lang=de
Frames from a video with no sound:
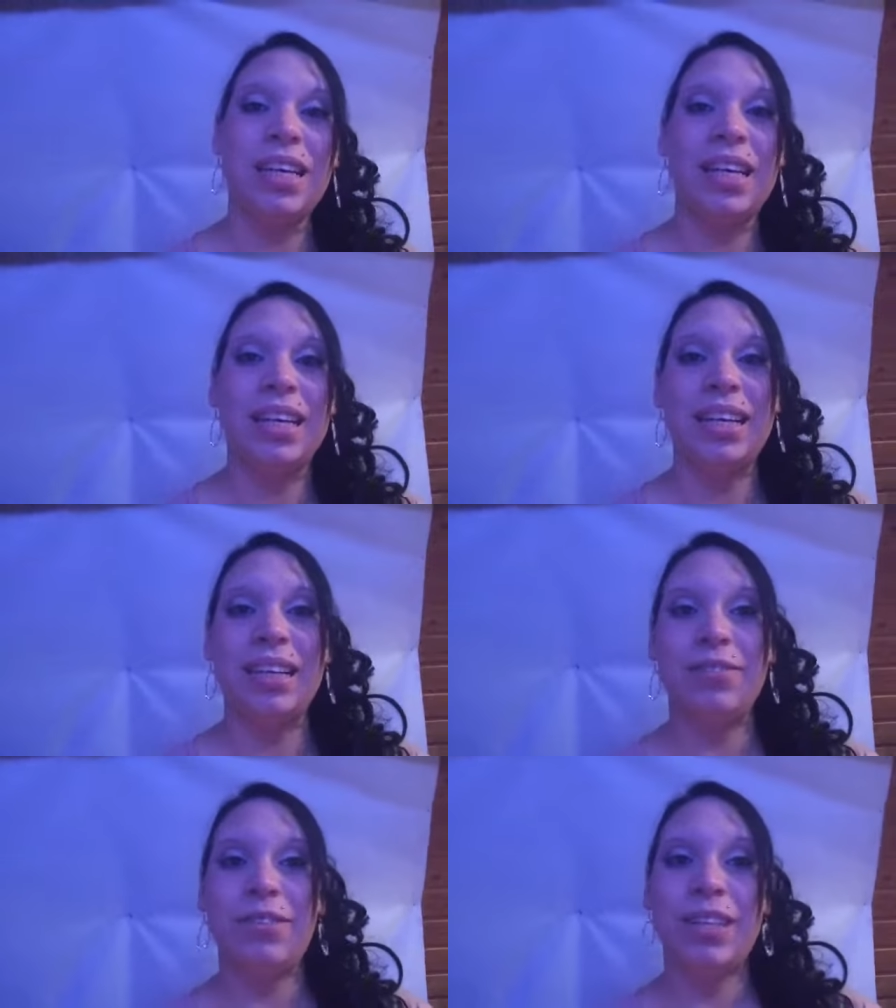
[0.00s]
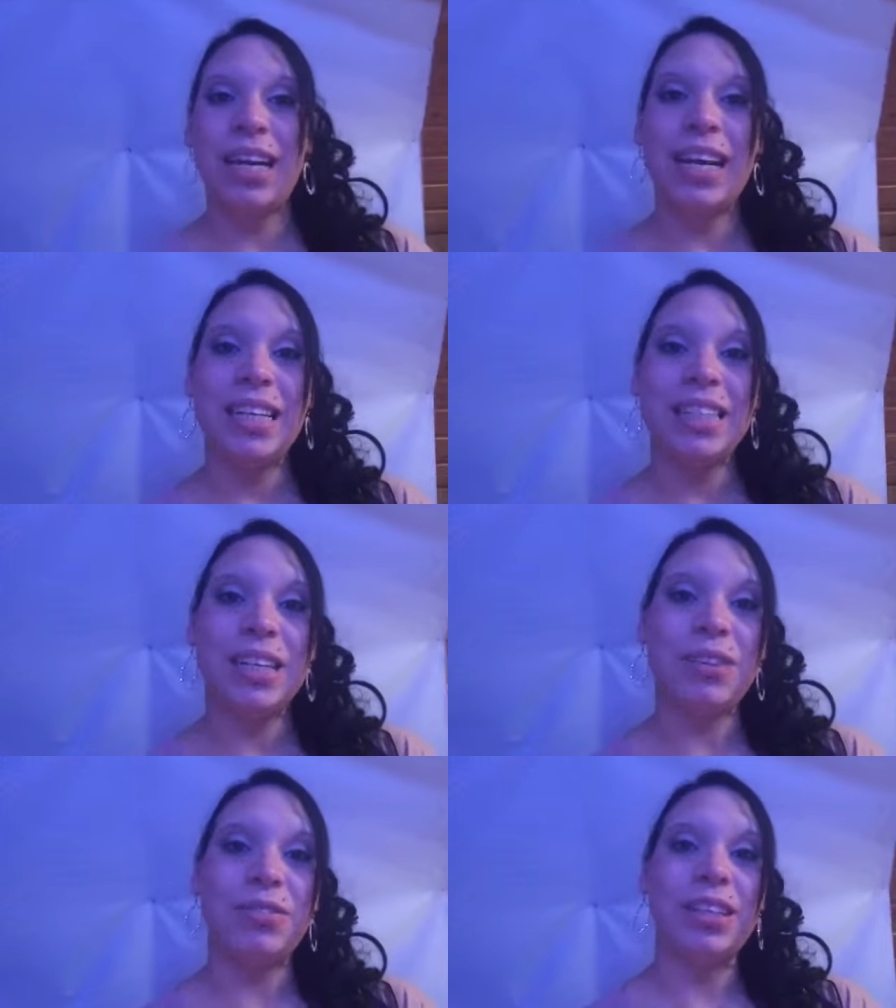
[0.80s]
der, von der
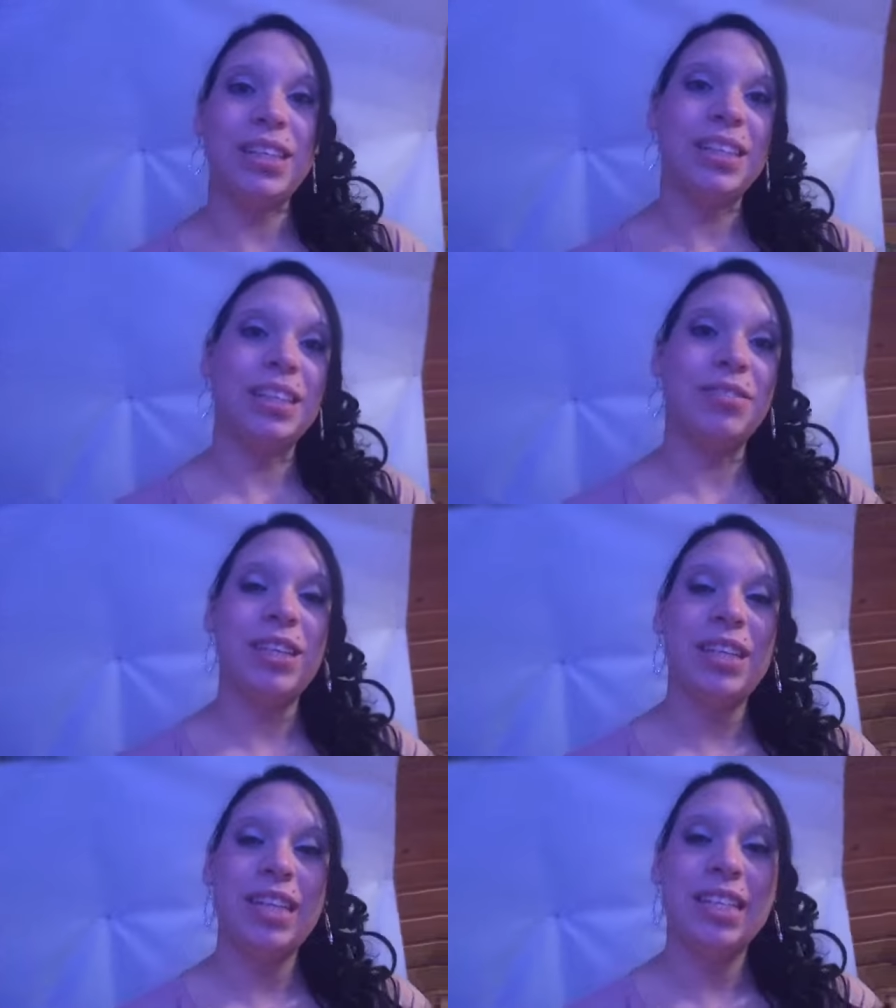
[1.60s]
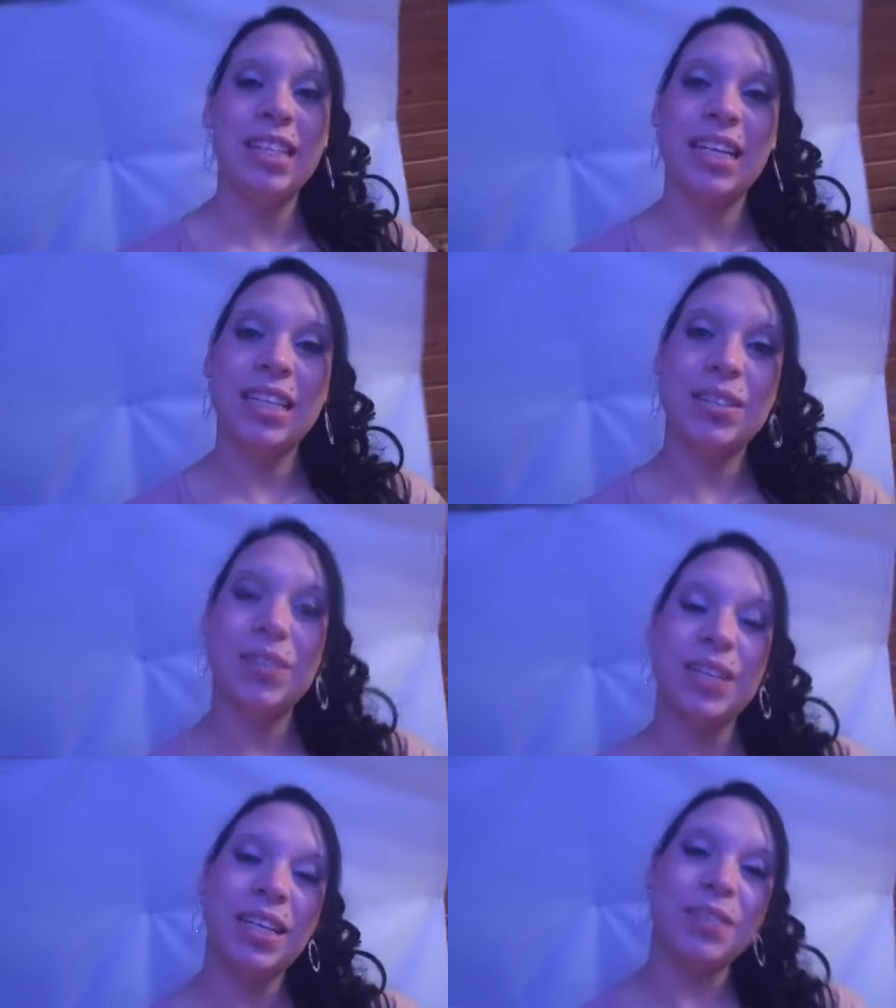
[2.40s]
rechten auf die, auf die linke Seite zu
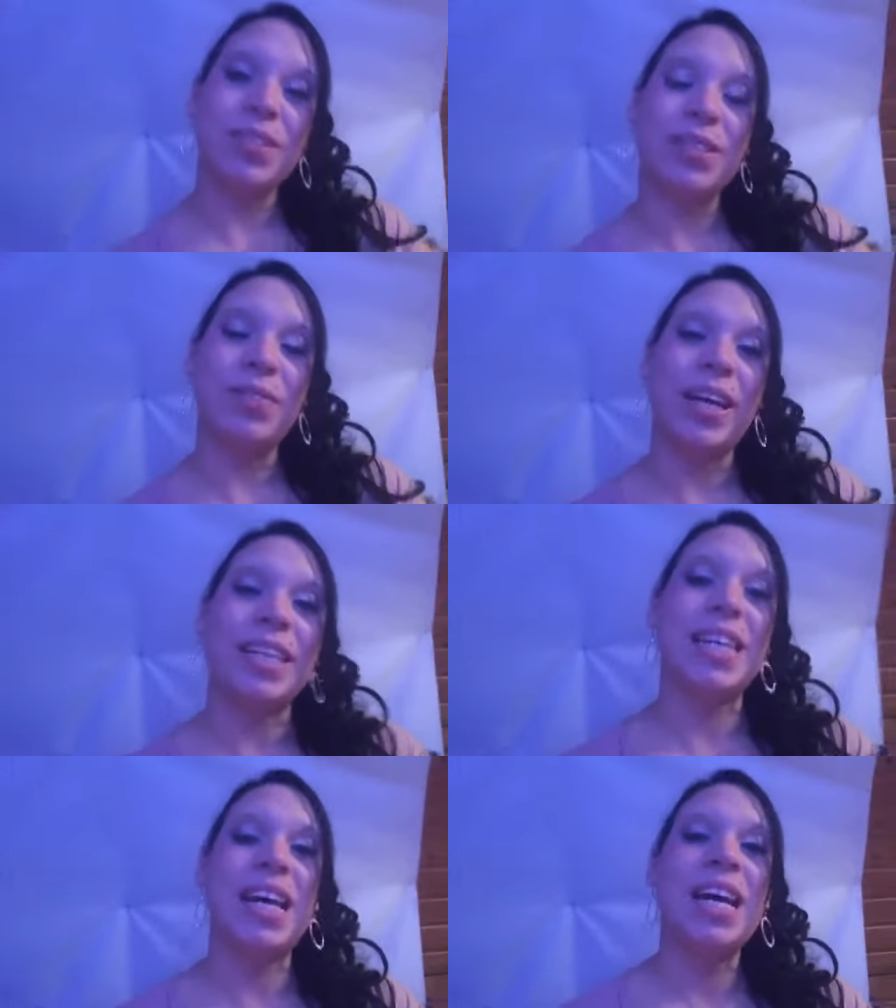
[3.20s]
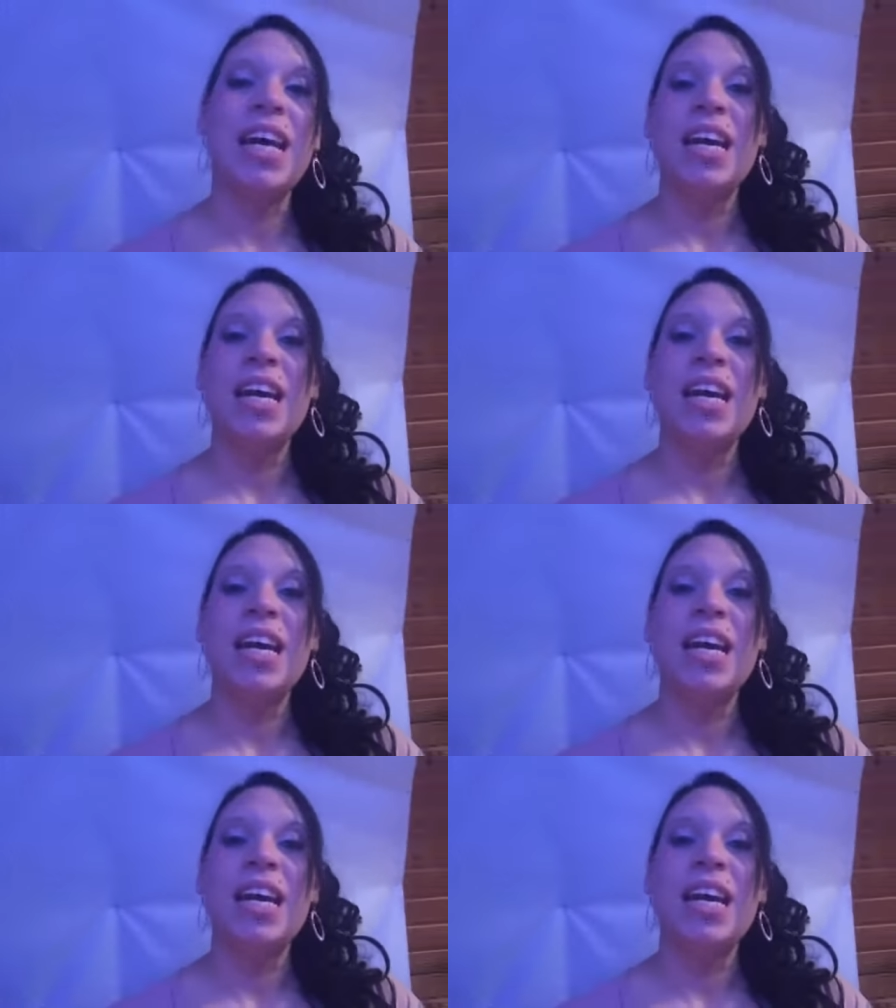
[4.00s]
drehen und so weiter.